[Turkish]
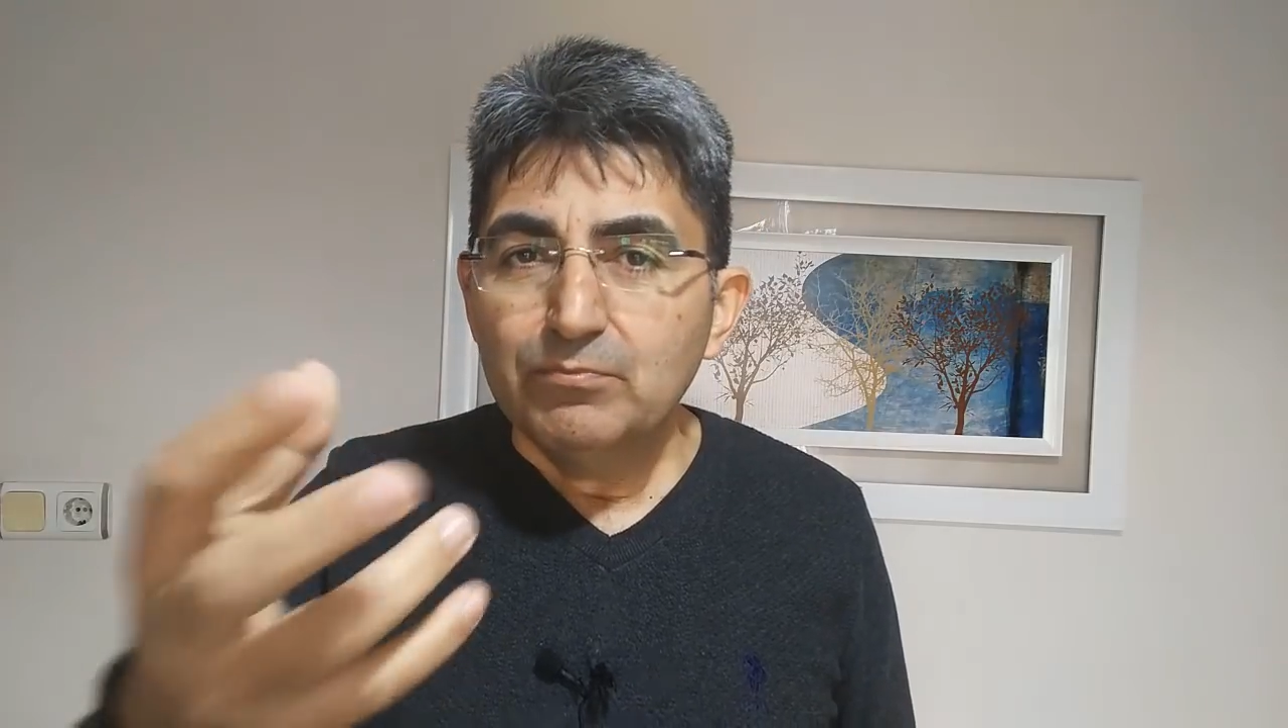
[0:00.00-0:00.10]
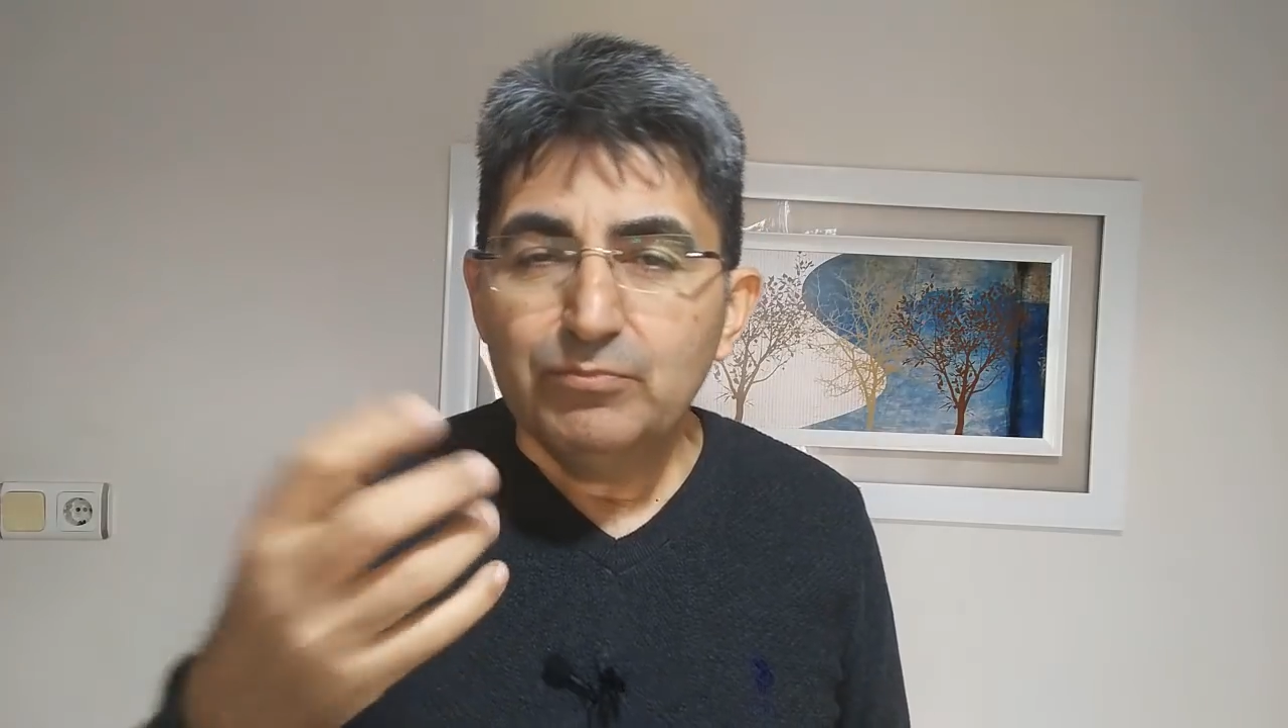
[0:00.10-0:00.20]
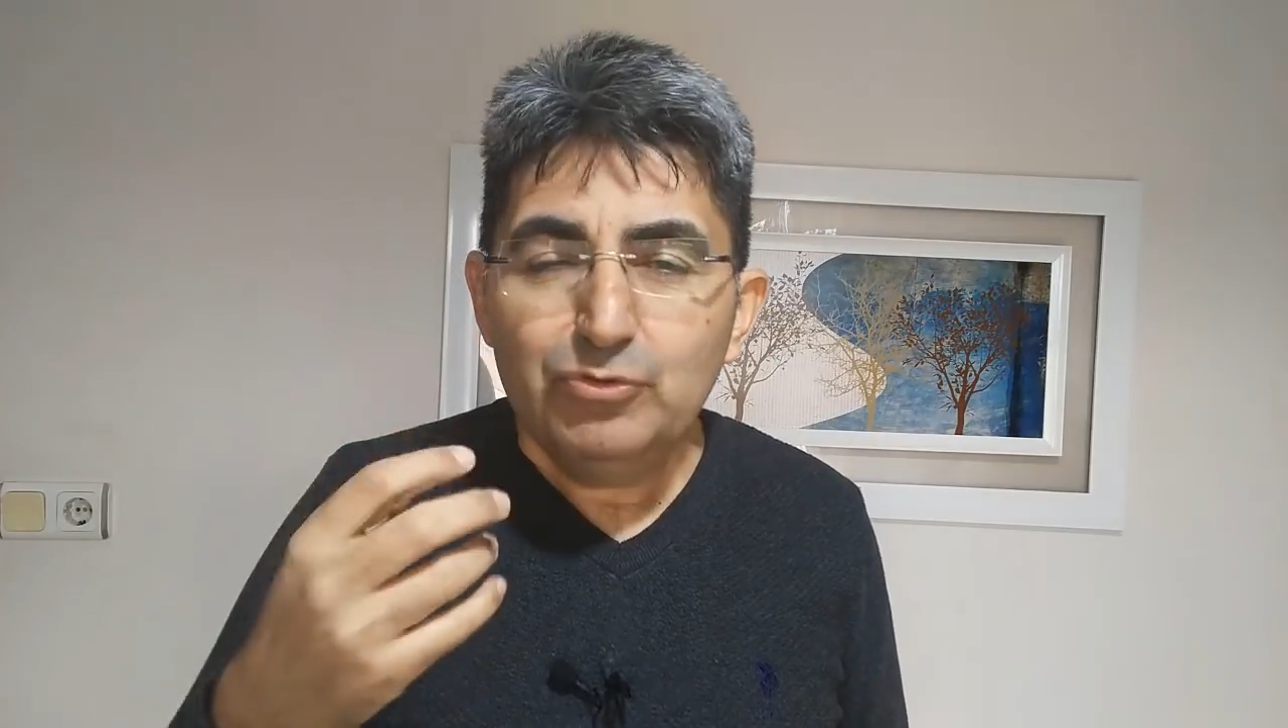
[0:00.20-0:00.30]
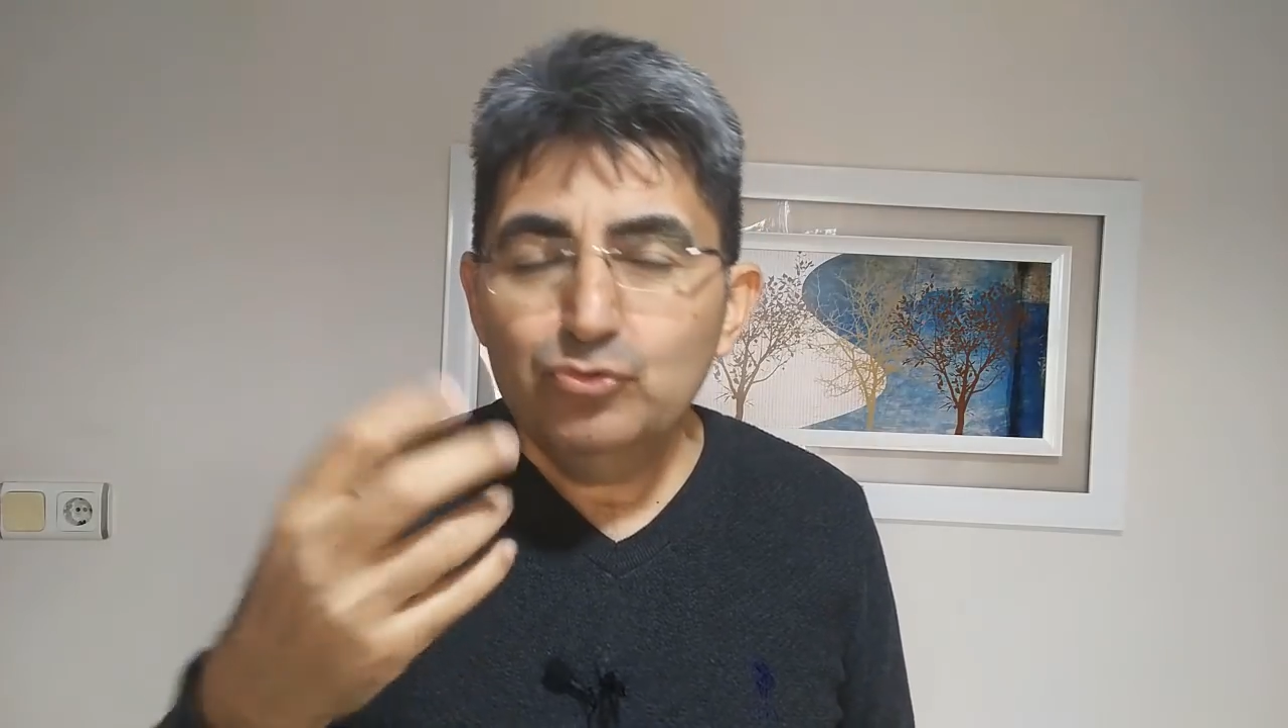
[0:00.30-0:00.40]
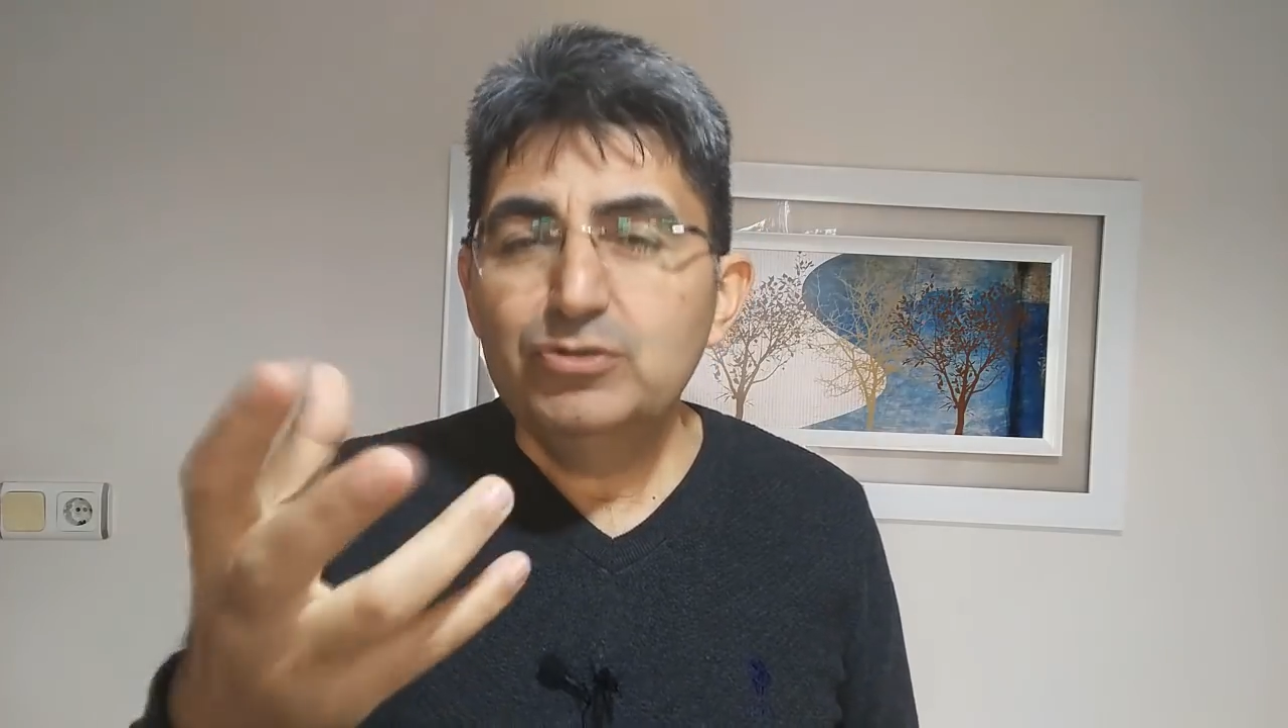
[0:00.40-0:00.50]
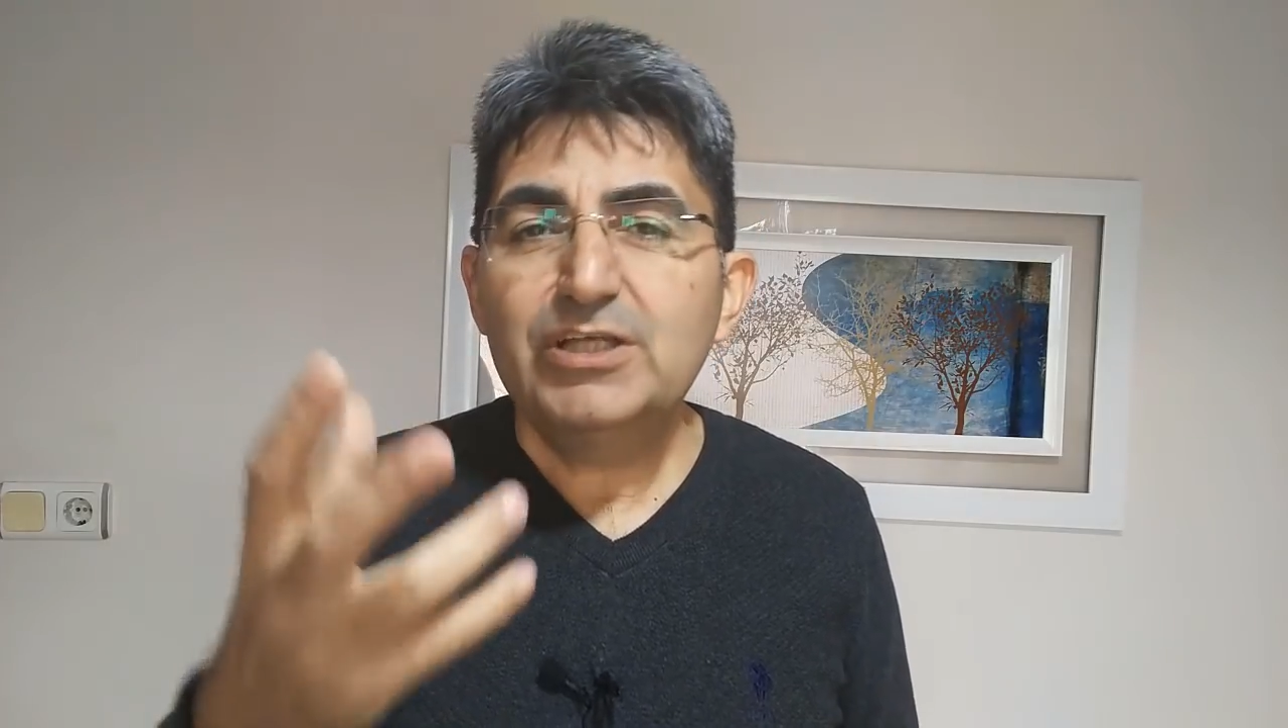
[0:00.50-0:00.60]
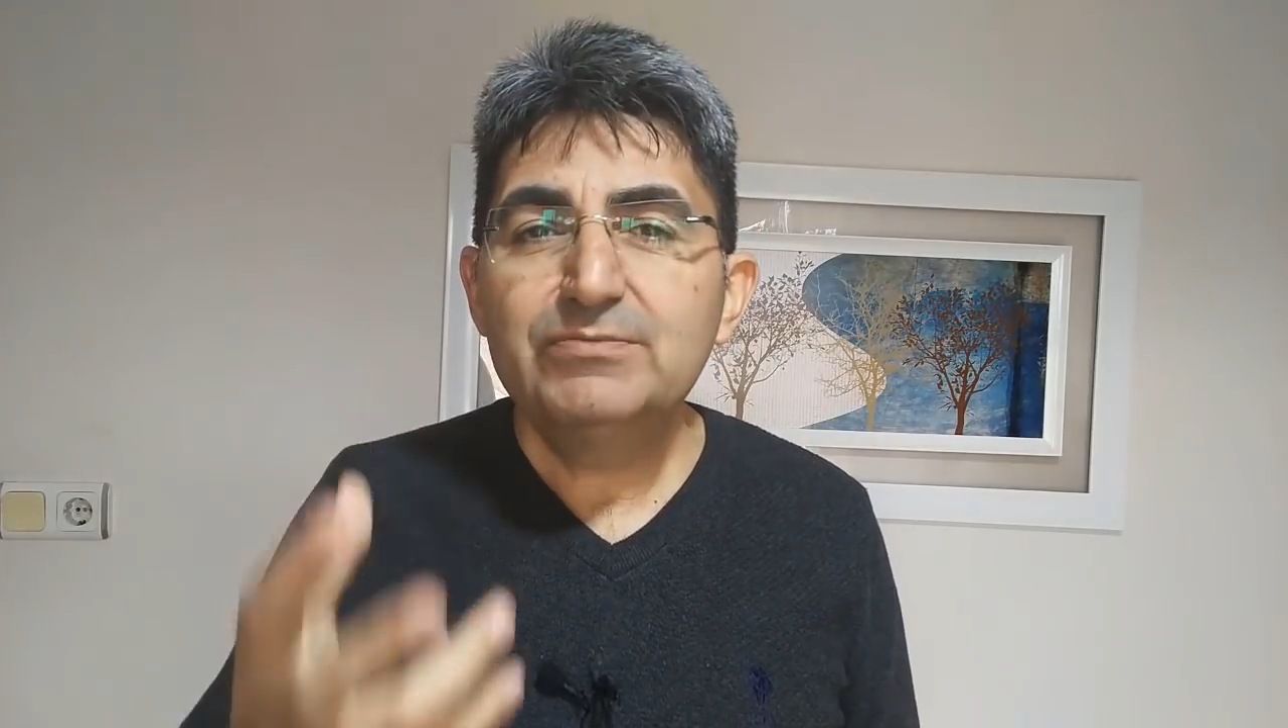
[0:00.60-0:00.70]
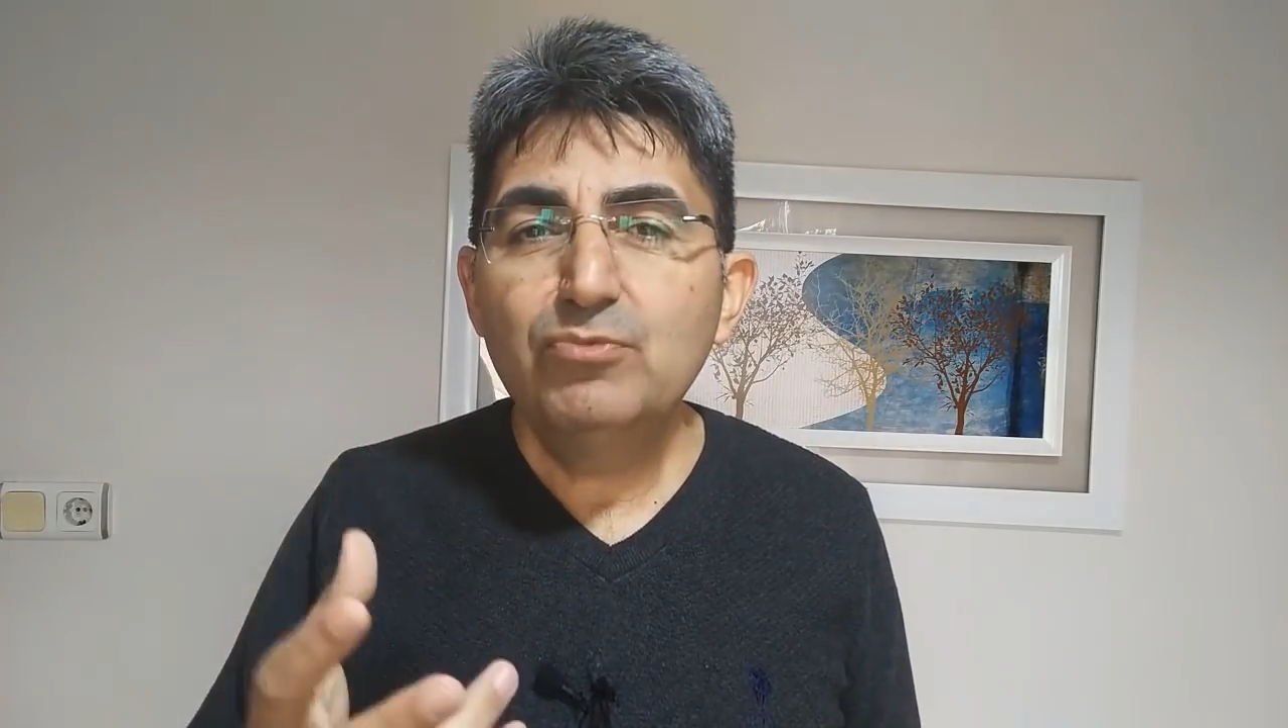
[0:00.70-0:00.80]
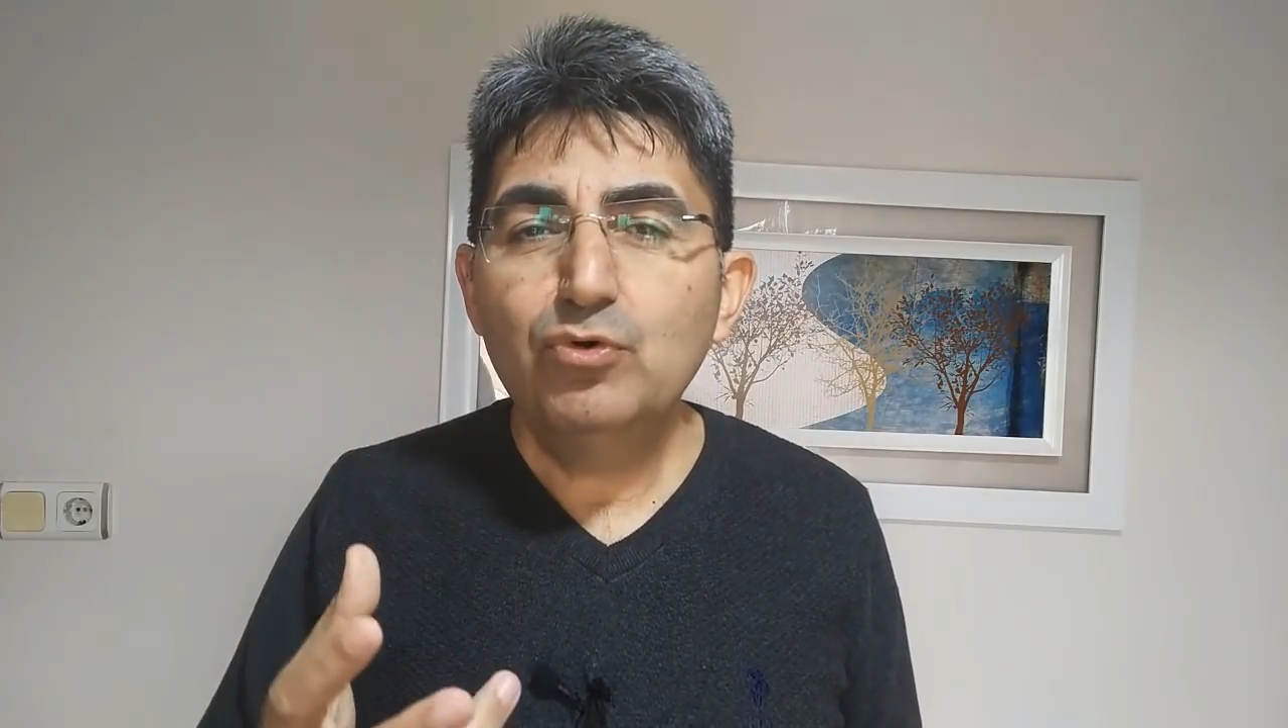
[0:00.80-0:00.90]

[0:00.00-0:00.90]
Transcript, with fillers: Bir yüzleşme